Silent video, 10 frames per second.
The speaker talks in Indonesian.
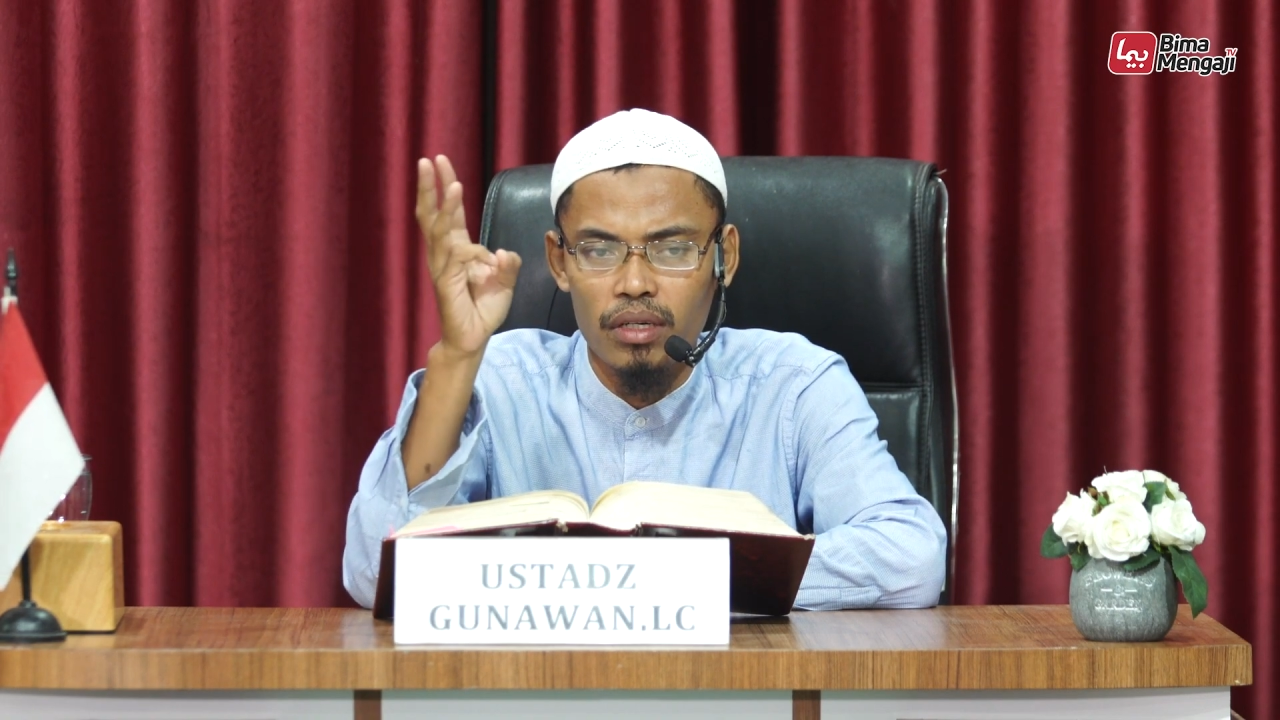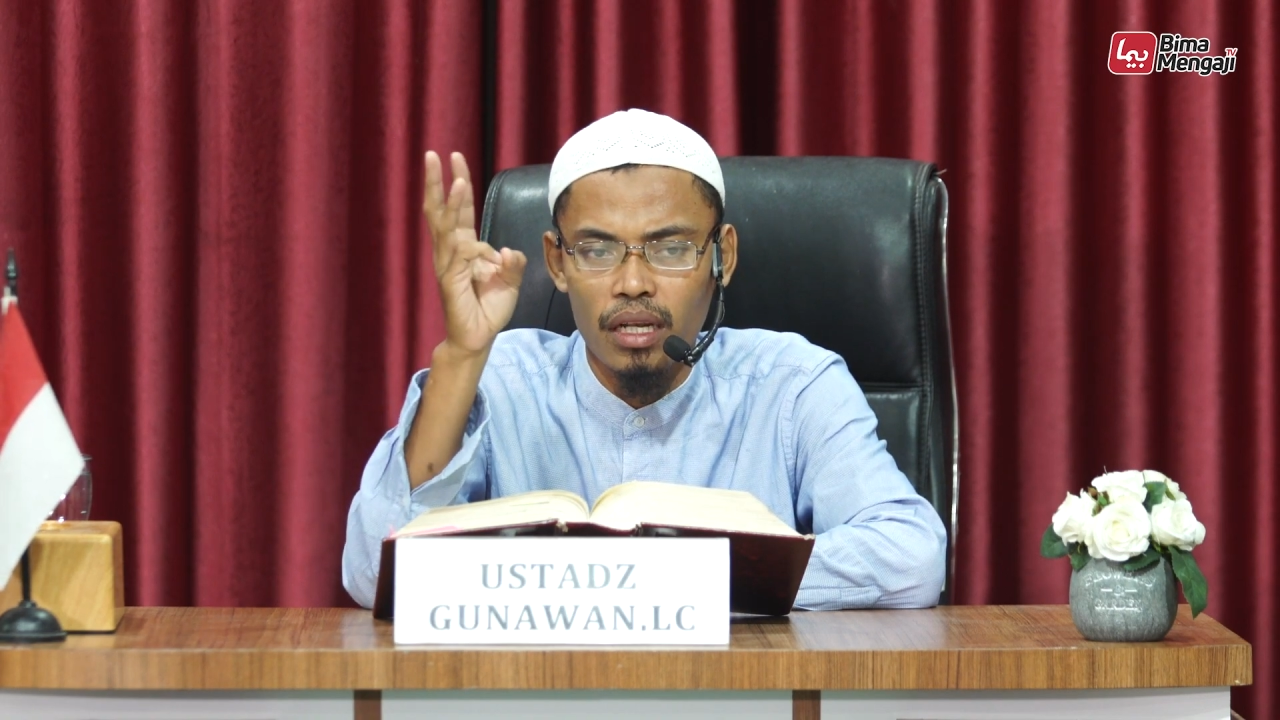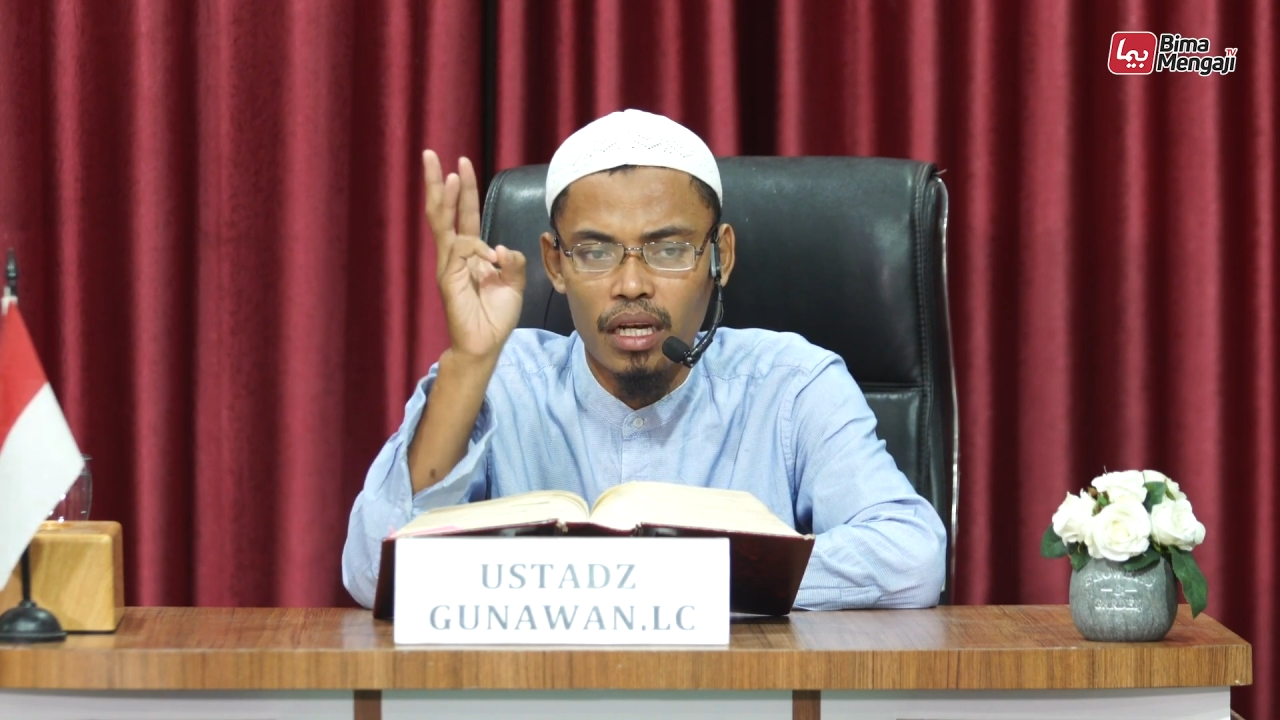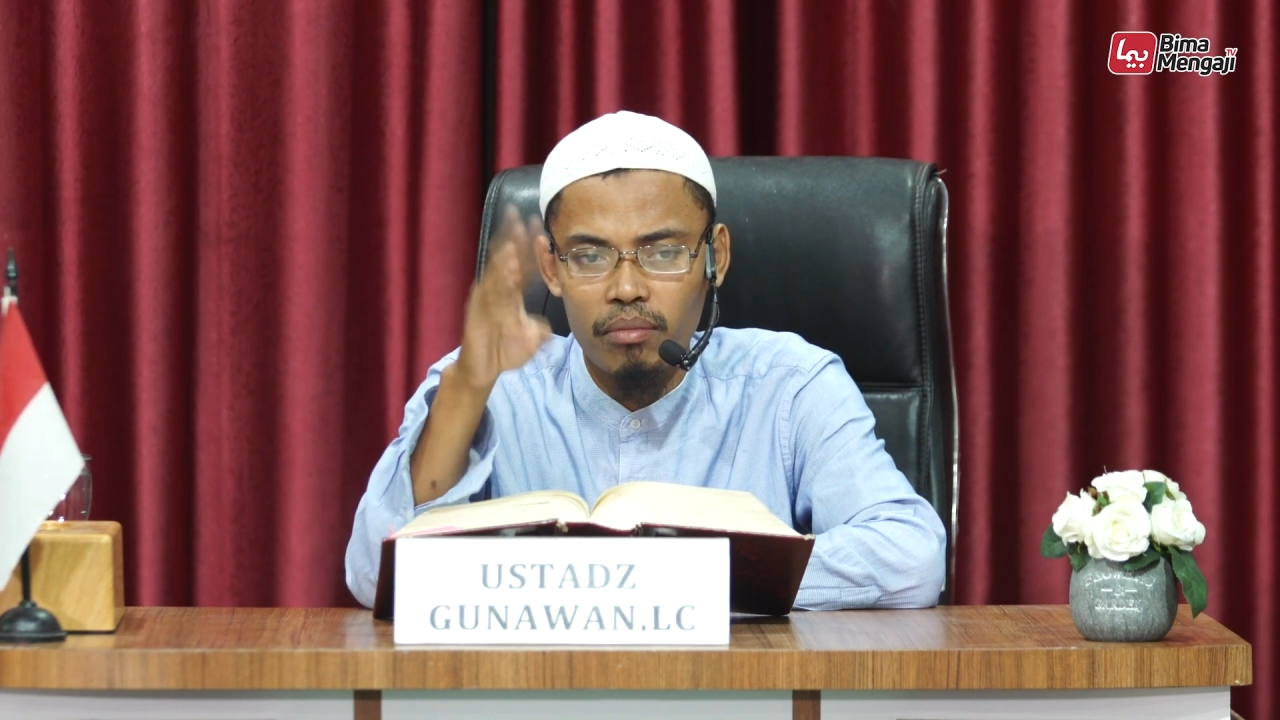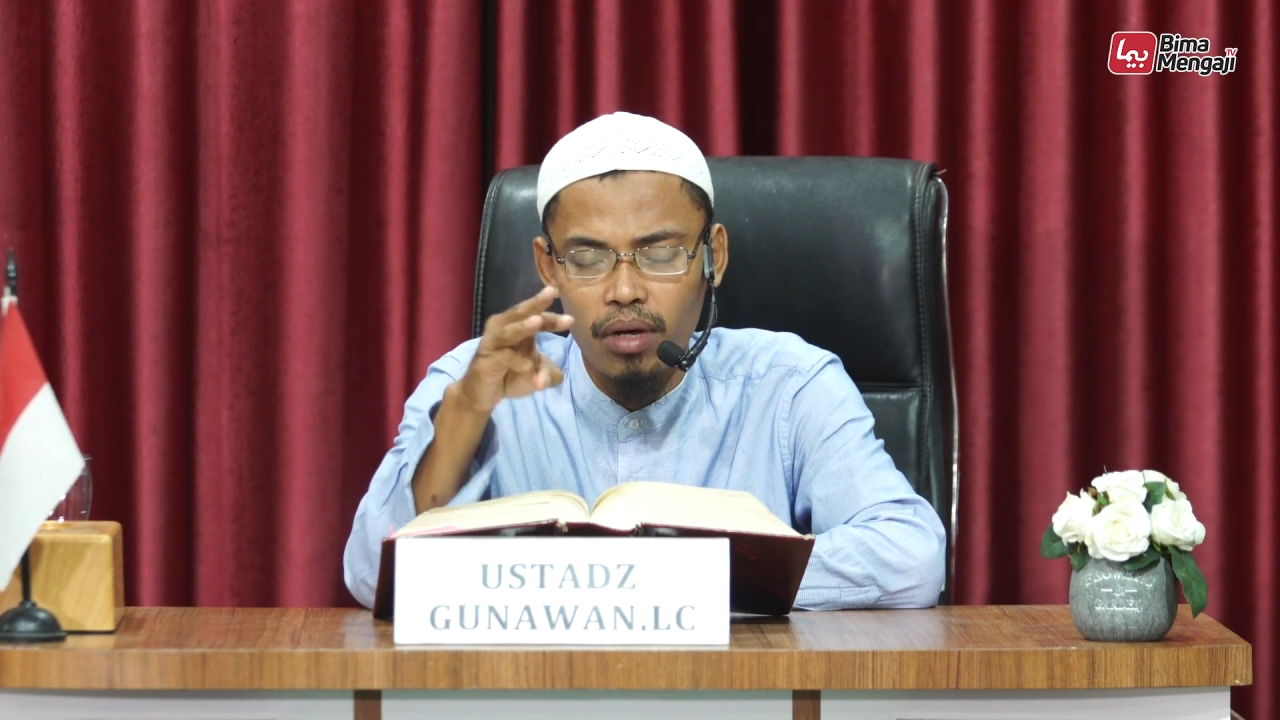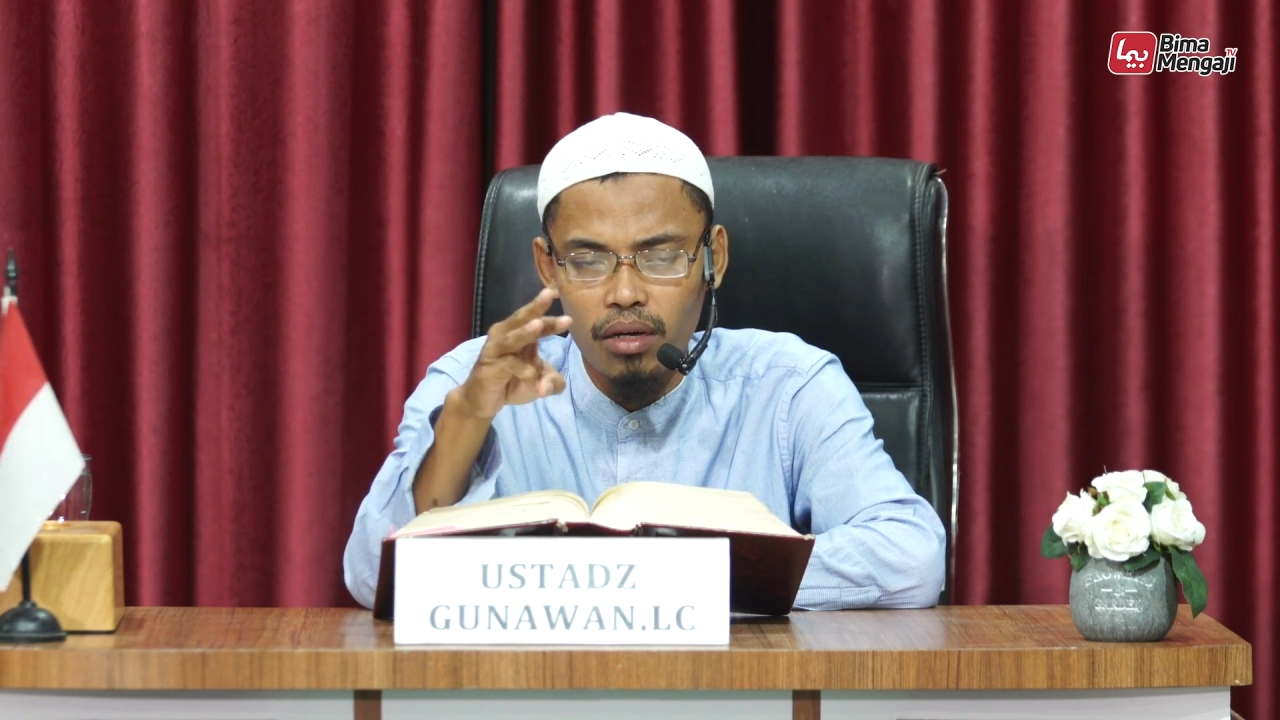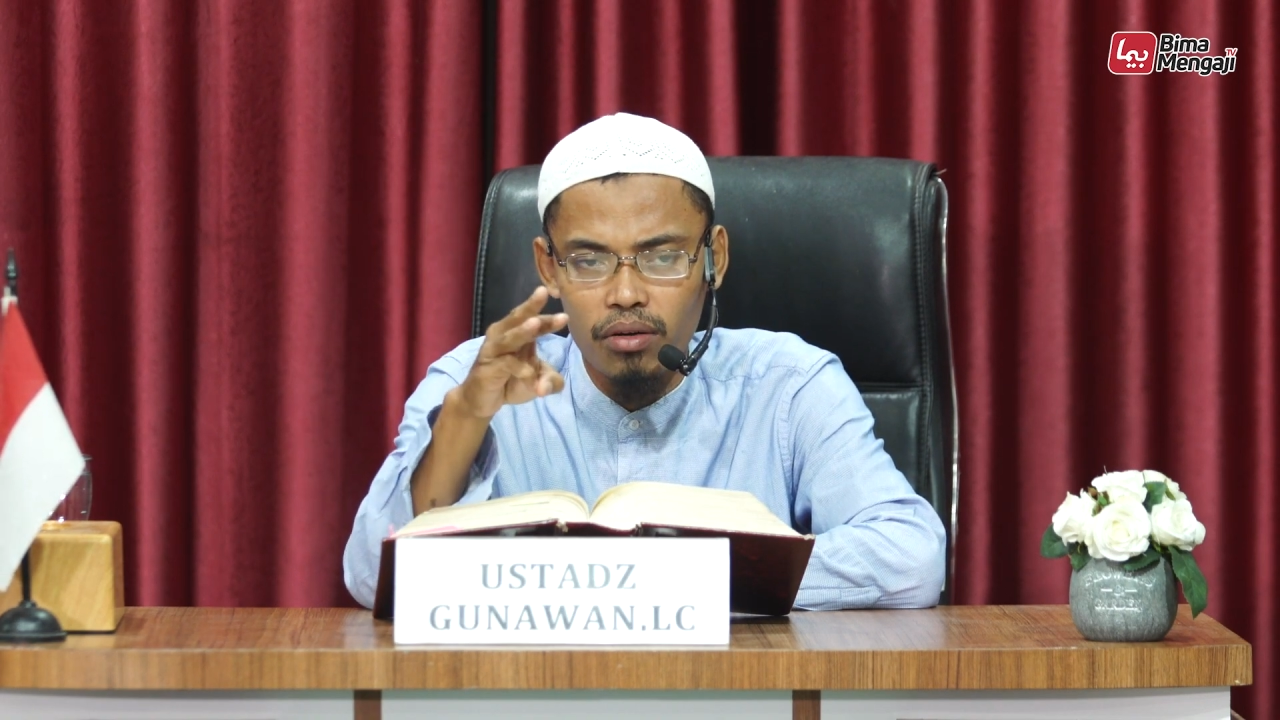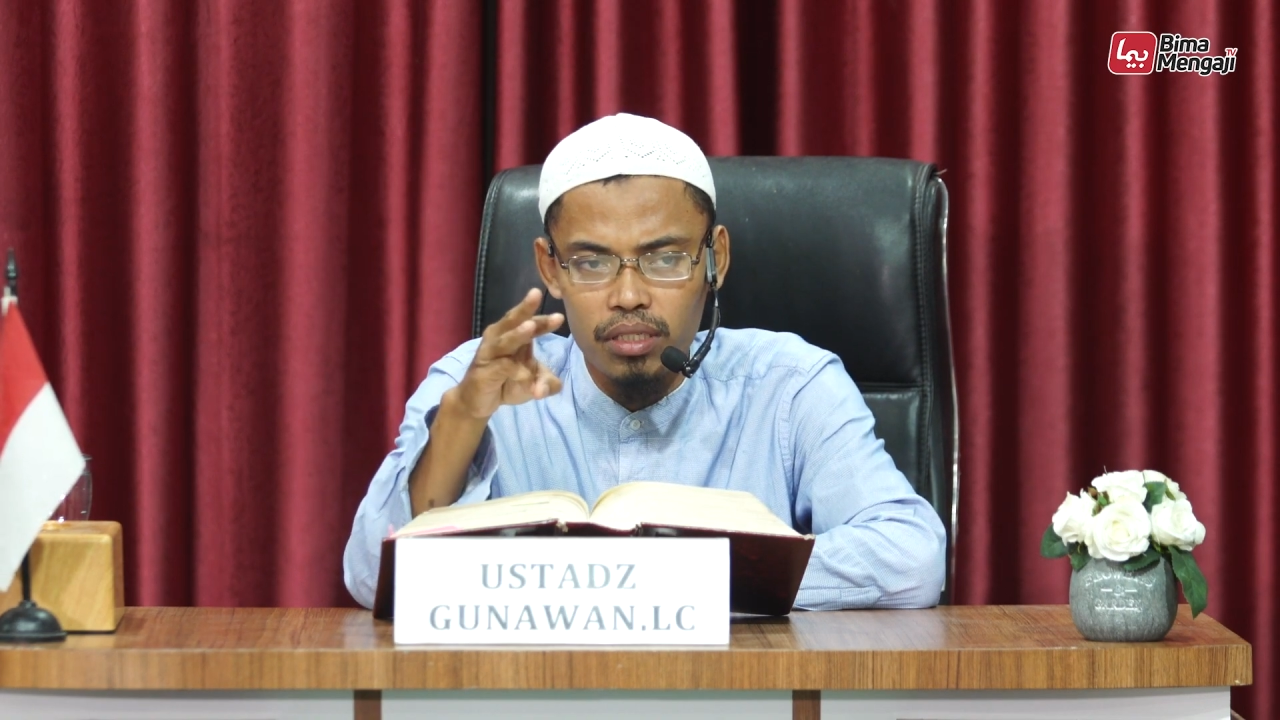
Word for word: lima ekor